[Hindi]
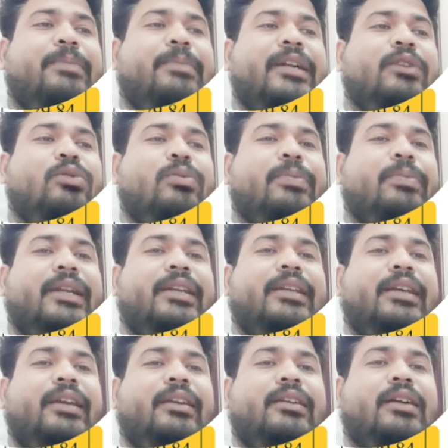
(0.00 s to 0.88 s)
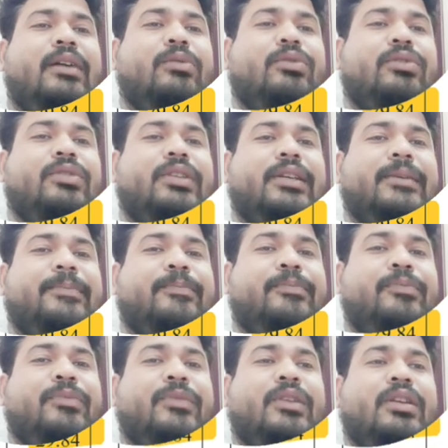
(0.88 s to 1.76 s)
अप्रैल टू अप्रैल ये काउंट होते
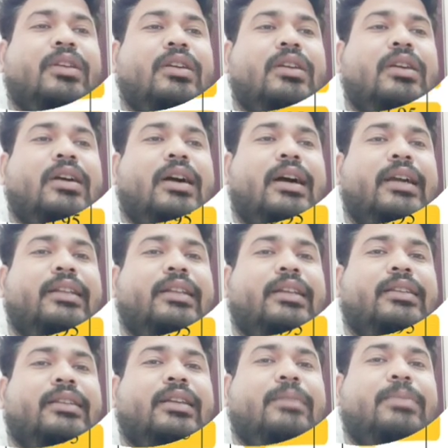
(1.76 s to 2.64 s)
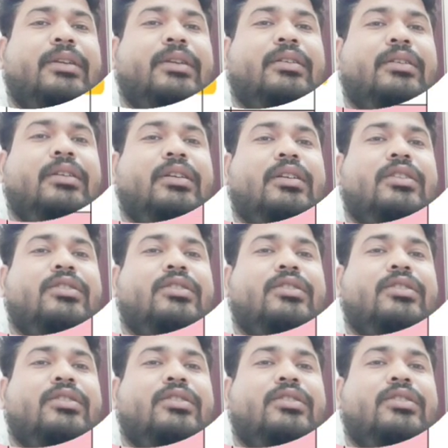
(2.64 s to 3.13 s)
हैं आगे देखते हैं अपन